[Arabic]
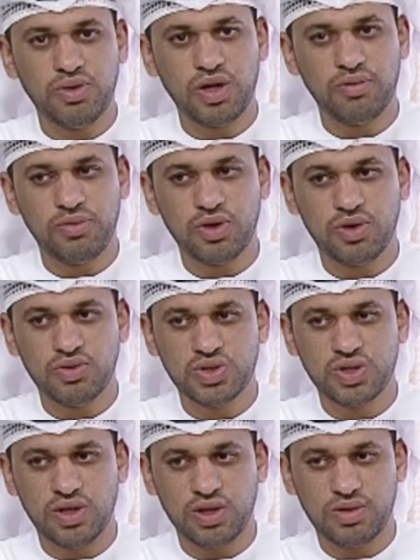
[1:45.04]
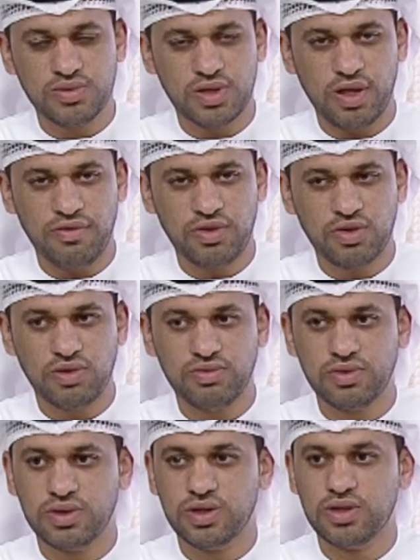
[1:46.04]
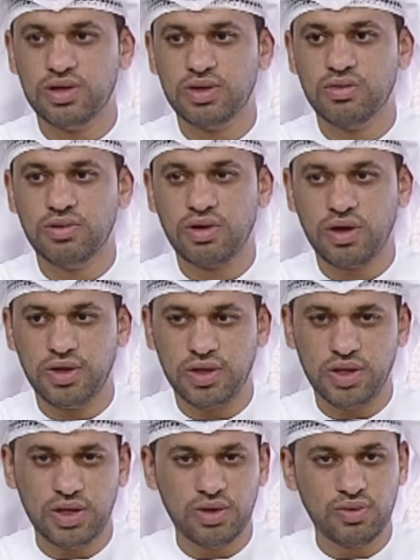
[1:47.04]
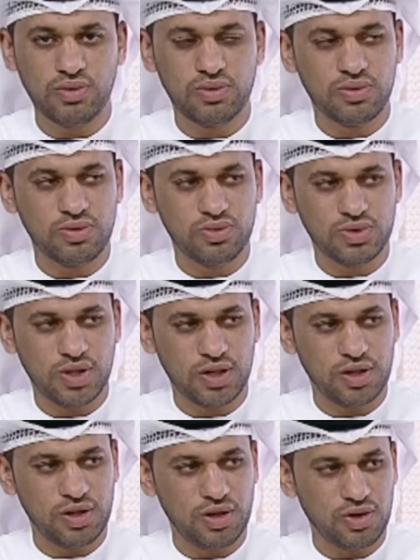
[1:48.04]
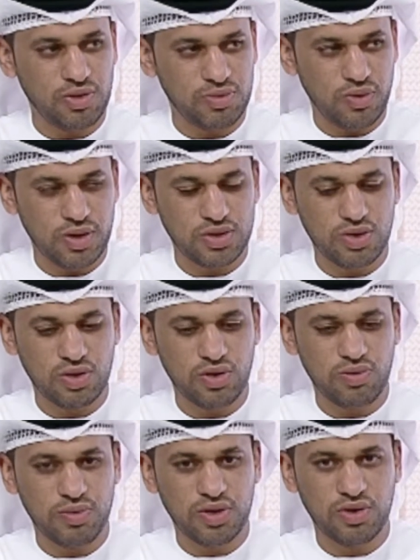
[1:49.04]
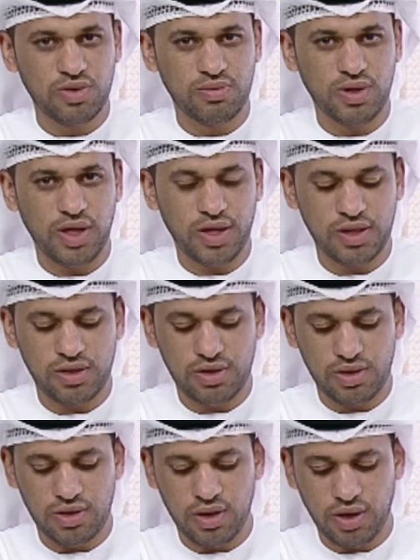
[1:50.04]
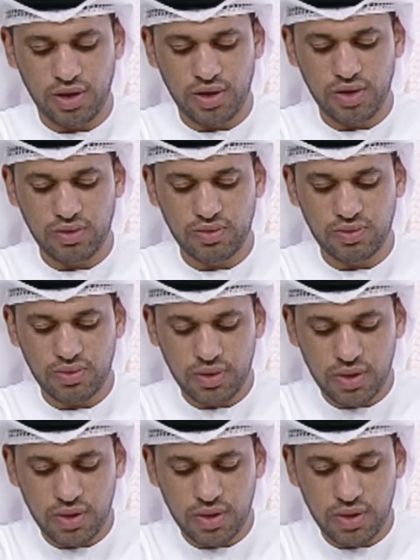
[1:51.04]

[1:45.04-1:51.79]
نرحب بكم نشكر لكم استضافتكم في القناة وشاكرين لكم تواصلكم وبثكم الحي للقناة